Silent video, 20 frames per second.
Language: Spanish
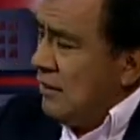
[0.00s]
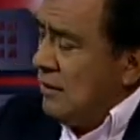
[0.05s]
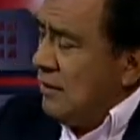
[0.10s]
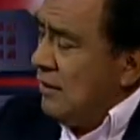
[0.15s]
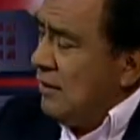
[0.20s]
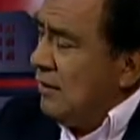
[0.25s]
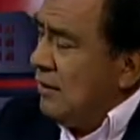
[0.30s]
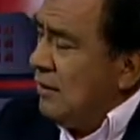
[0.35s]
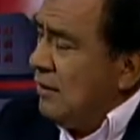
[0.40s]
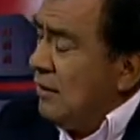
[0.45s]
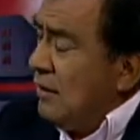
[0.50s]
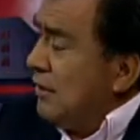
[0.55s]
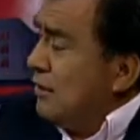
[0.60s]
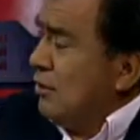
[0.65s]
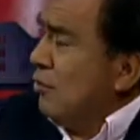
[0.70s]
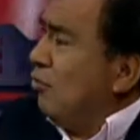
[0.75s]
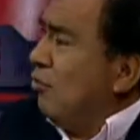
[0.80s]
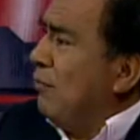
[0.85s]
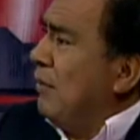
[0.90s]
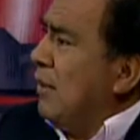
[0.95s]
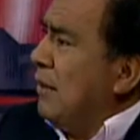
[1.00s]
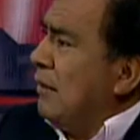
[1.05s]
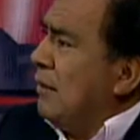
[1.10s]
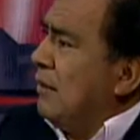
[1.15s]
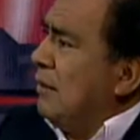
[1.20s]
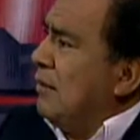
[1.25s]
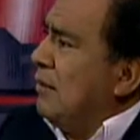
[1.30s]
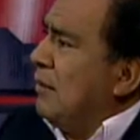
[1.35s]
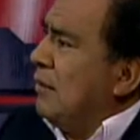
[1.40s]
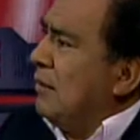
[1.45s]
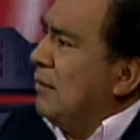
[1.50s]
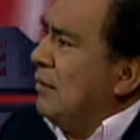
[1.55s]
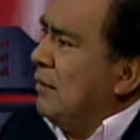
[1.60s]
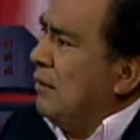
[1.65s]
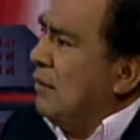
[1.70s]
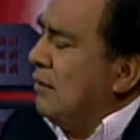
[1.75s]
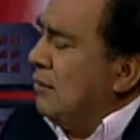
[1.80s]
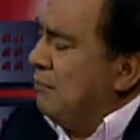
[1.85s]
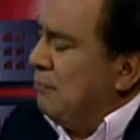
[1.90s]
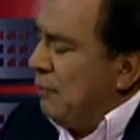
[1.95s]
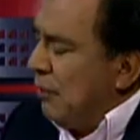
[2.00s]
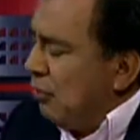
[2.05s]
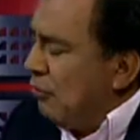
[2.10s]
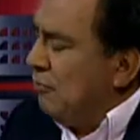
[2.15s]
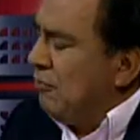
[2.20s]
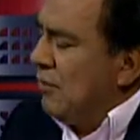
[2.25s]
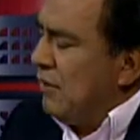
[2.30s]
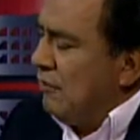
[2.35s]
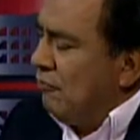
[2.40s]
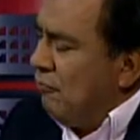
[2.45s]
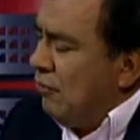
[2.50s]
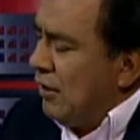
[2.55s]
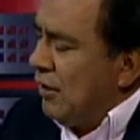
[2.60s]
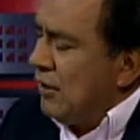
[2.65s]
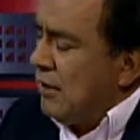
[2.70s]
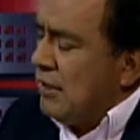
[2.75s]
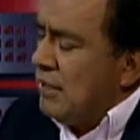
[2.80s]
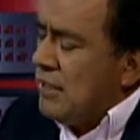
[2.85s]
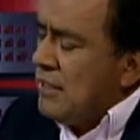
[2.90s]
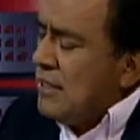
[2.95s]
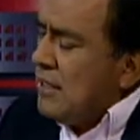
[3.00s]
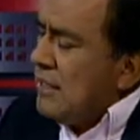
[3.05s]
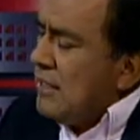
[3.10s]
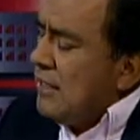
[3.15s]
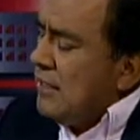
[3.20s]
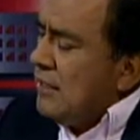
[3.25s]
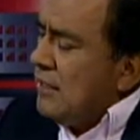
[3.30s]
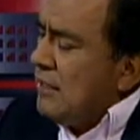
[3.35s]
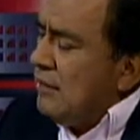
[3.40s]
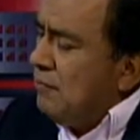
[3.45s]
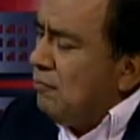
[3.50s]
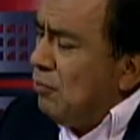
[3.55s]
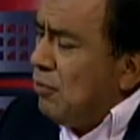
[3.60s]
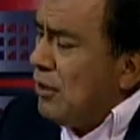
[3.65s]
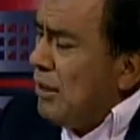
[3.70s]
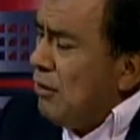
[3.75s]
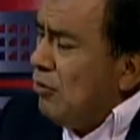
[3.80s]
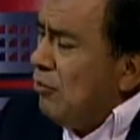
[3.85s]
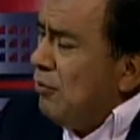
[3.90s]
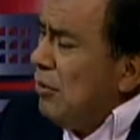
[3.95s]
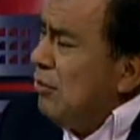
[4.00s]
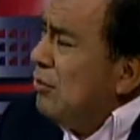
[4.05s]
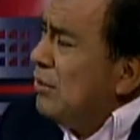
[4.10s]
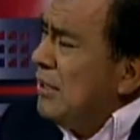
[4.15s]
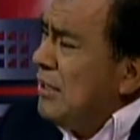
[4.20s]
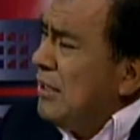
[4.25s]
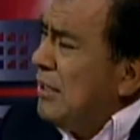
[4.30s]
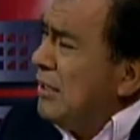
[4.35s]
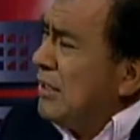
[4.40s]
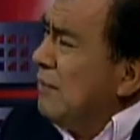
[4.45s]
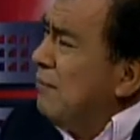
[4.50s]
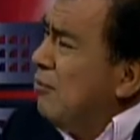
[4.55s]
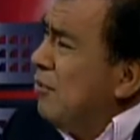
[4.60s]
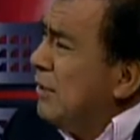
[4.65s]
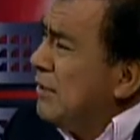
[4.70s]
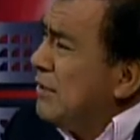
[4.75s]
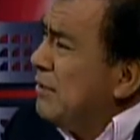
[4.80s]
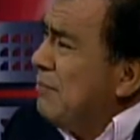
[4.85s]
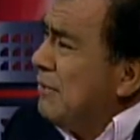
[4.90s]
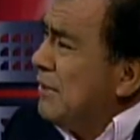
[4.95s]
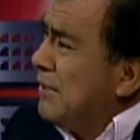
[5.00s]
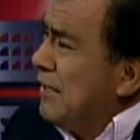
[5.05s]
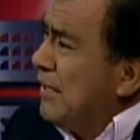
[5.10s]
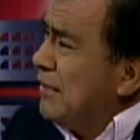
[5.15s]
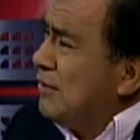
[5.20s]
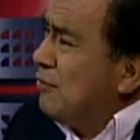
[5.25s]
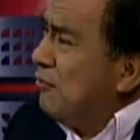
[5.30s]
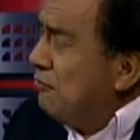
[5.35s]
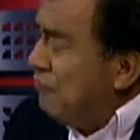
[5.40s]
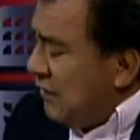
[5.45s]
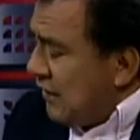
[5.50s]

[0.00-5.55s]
Eh, y el señor Humala, no me eh, perdón, Villafuerte. ¿Y por qué el gobierno tiene el temor a esta investigación?